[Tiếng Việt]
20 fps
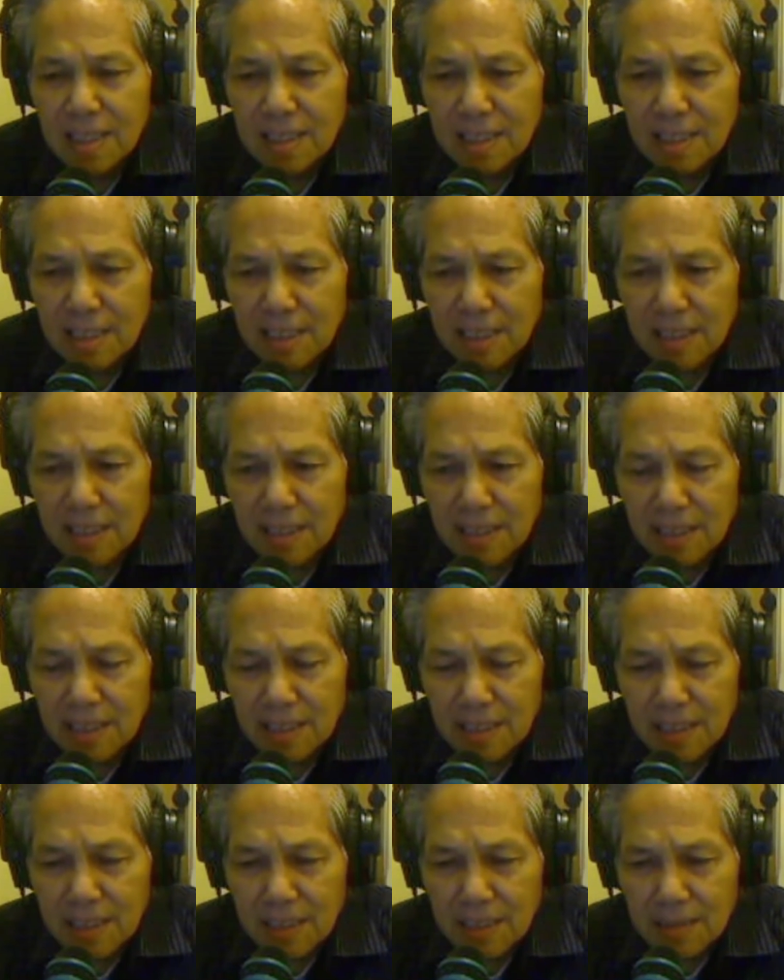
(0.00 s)
thì
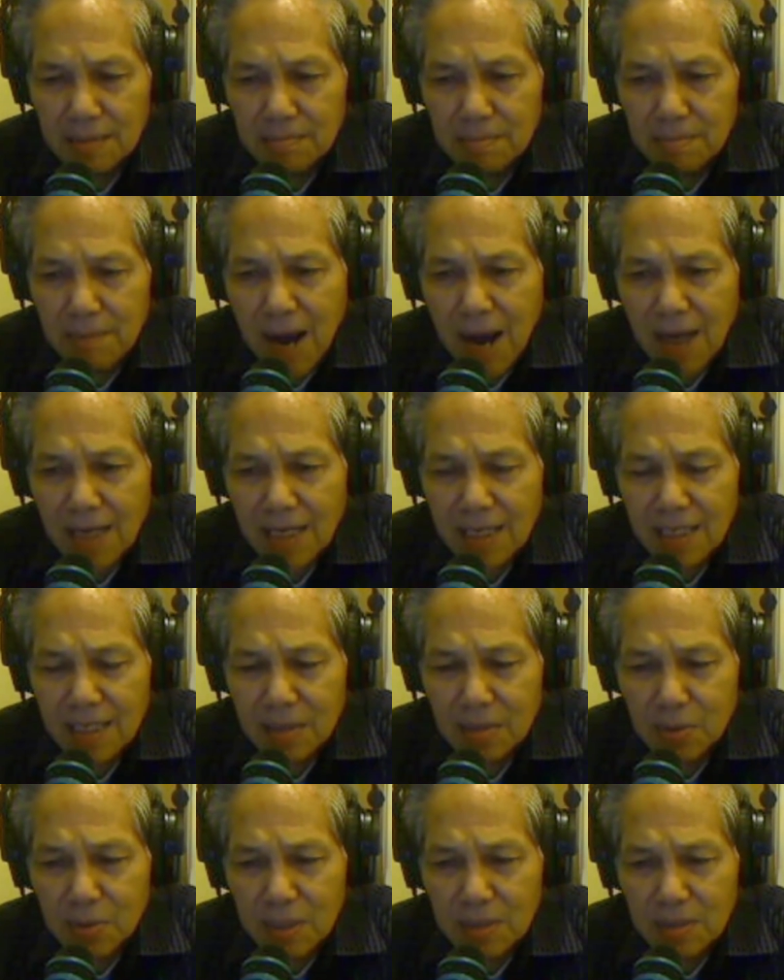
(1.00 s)
uh, ba cái
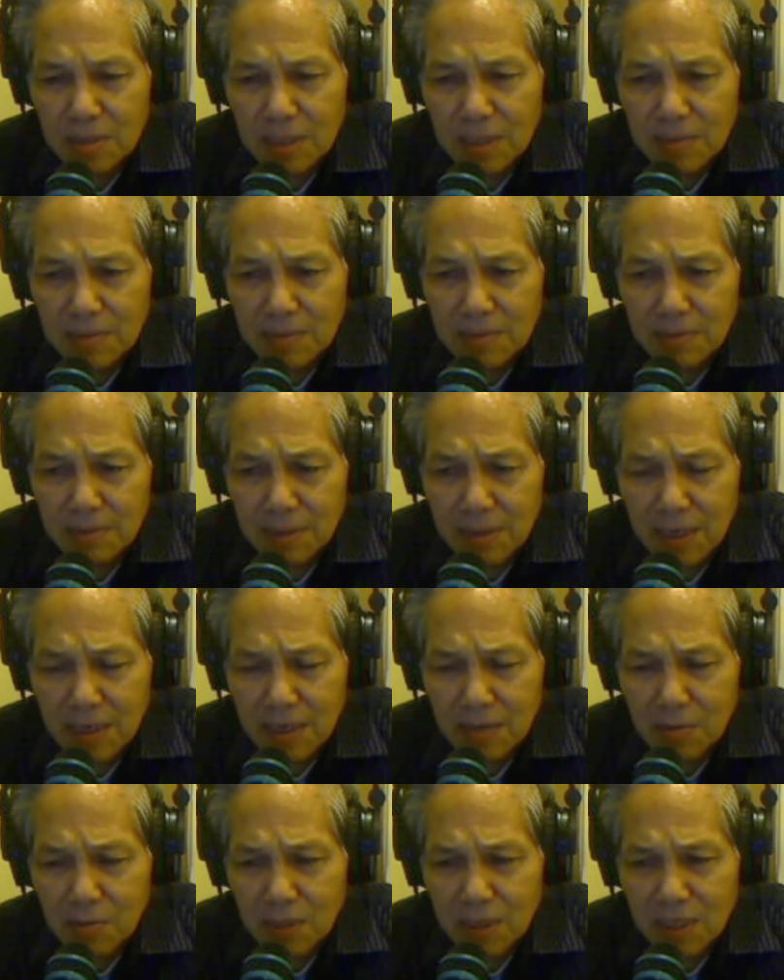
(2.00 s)
cựu quân nhân là uh,
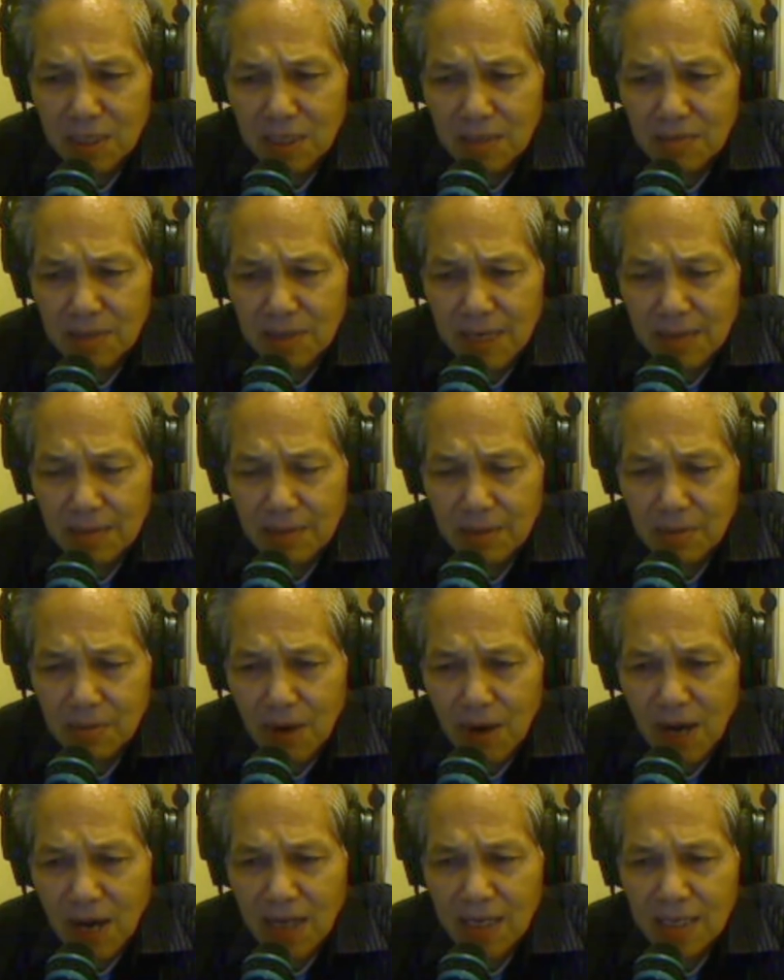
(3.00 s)
ờ, quân lực Việt Nam Cộng
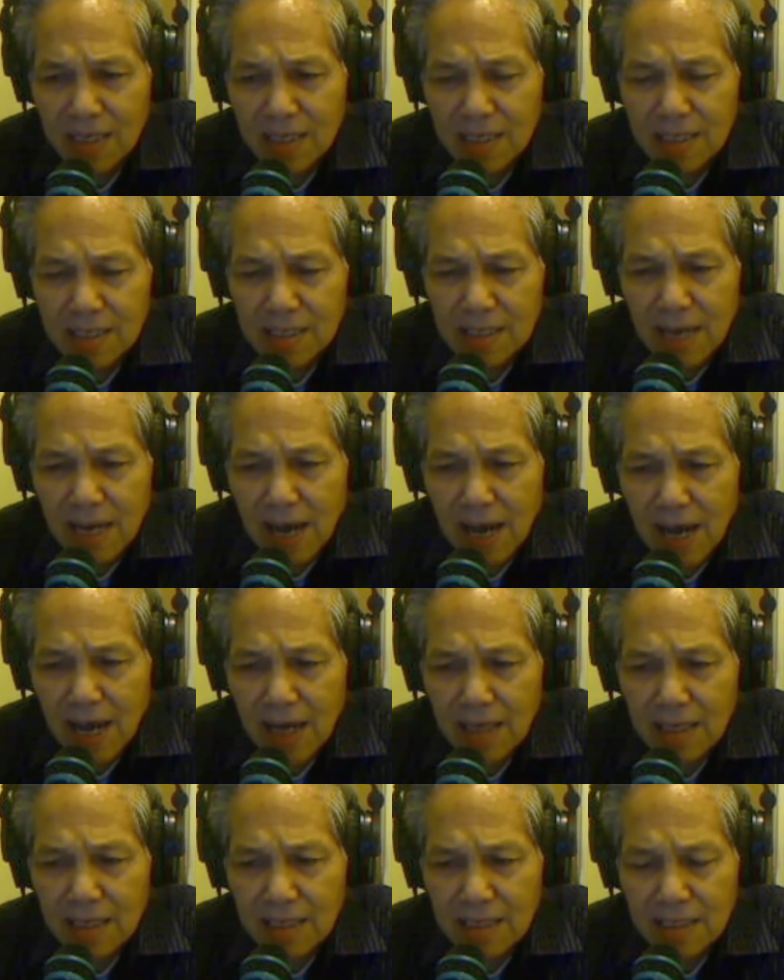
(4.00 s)
Hòa đã
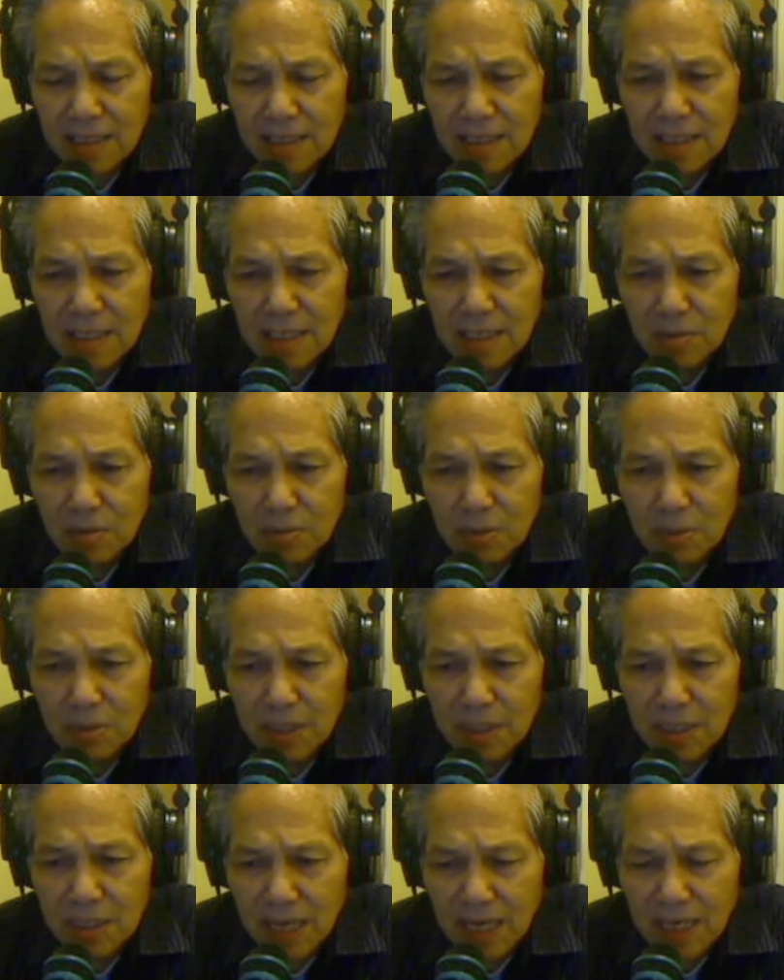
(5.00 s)
uh, hướng dẫn cuộc biểu
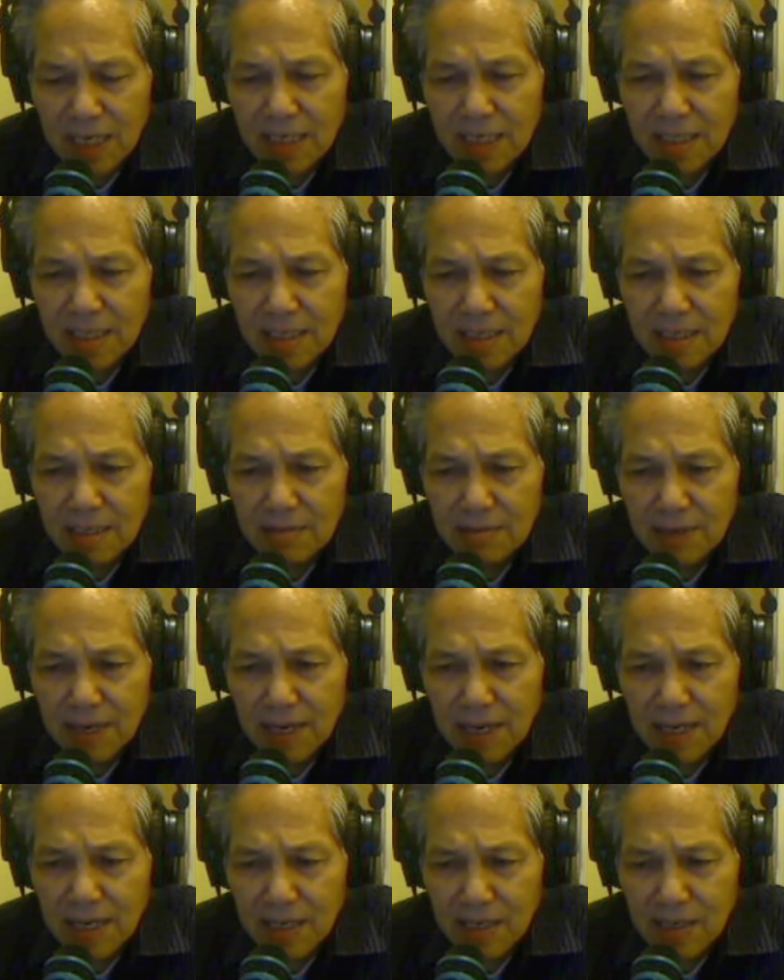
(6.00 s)
tình này
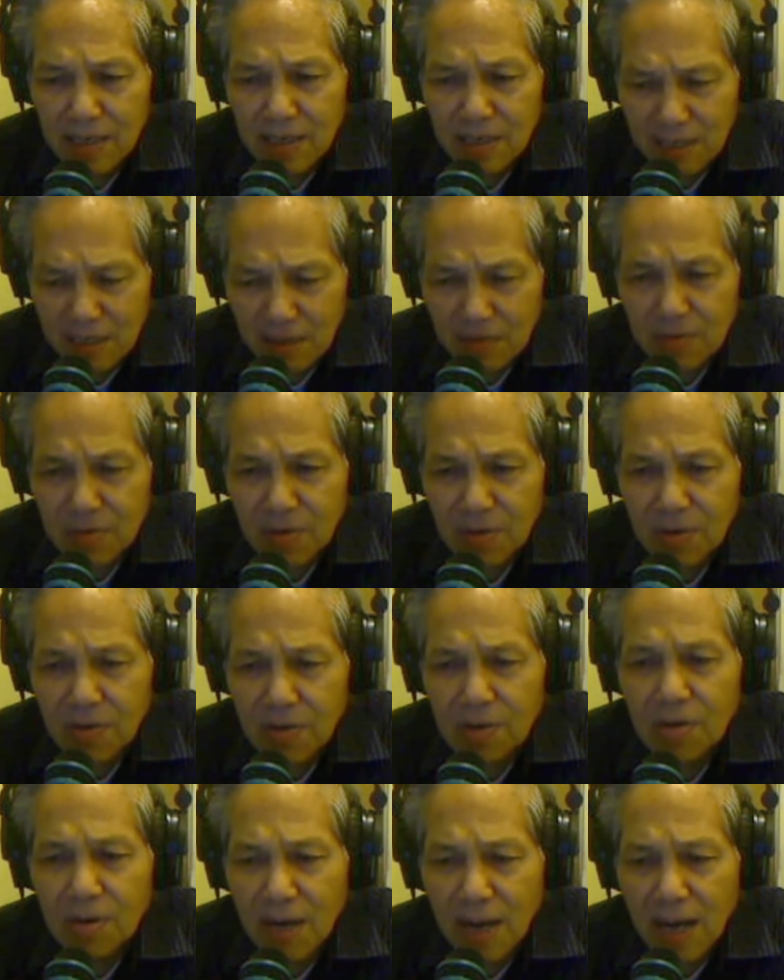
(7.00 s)
và trong đó
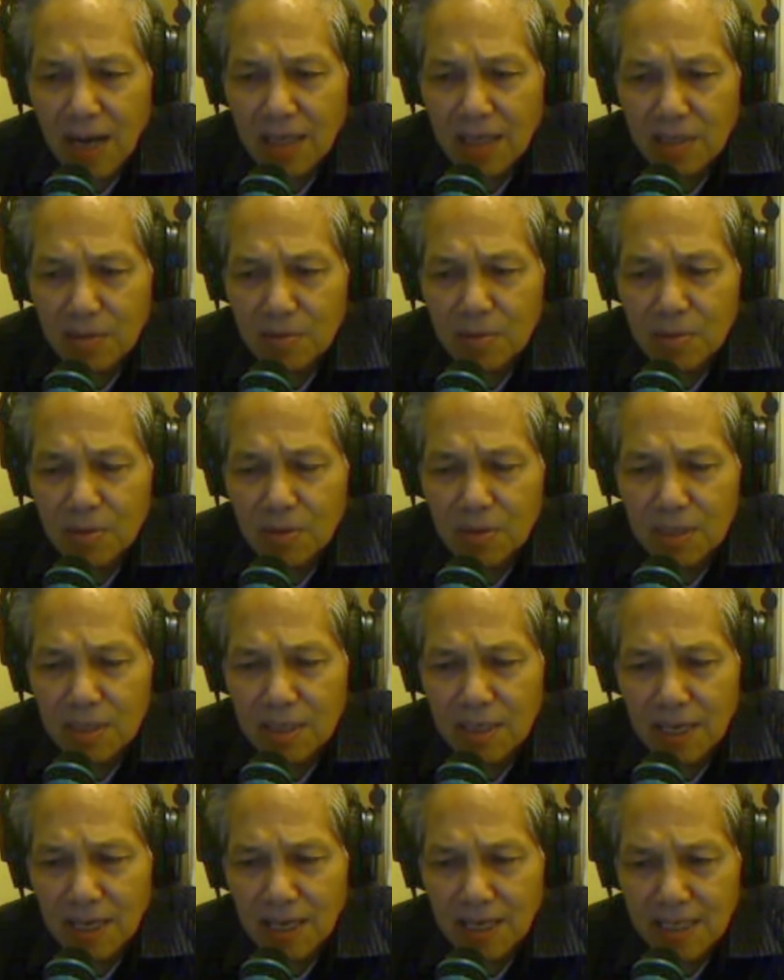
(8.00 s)
có cả chúng tôi
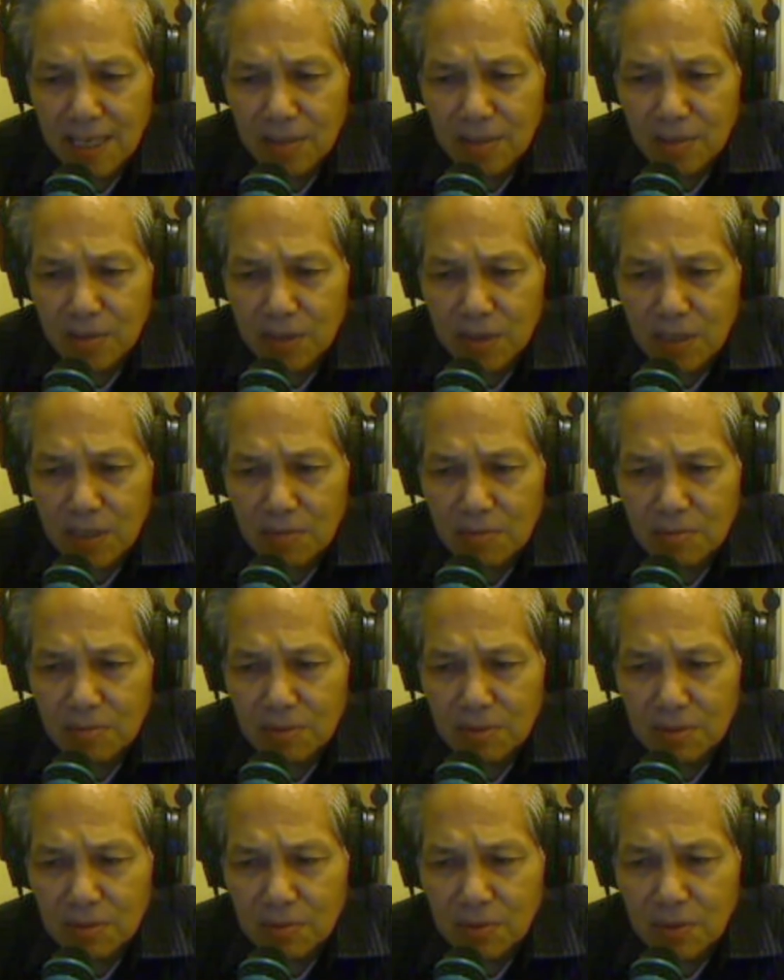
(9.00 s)
là nhà truyền thông
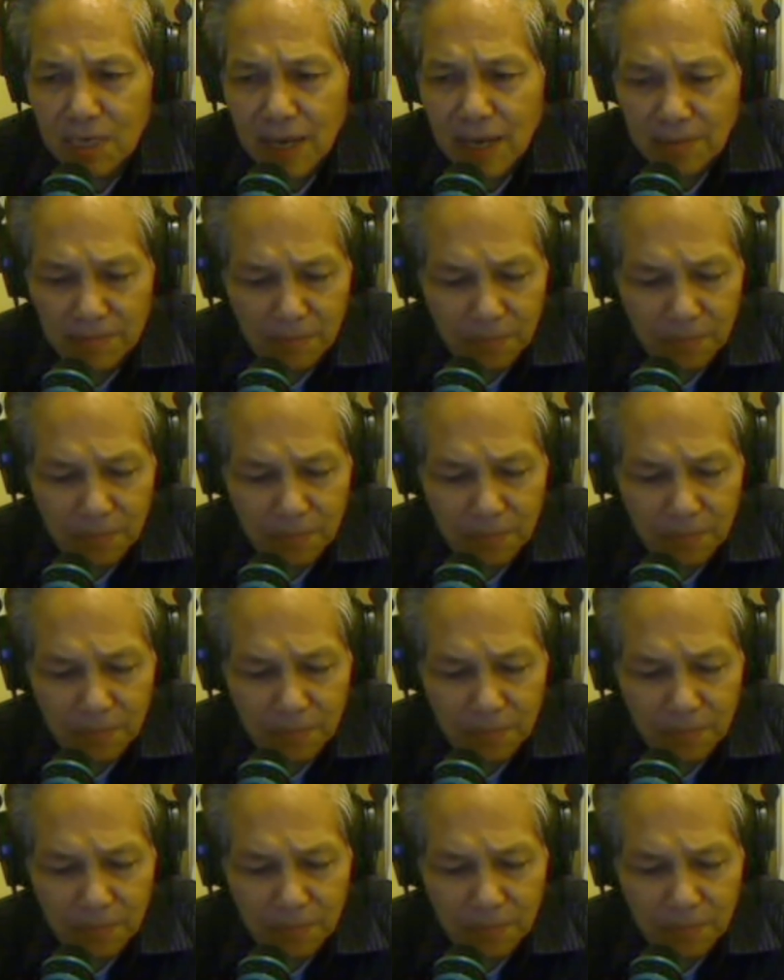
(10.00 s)
quốc nạp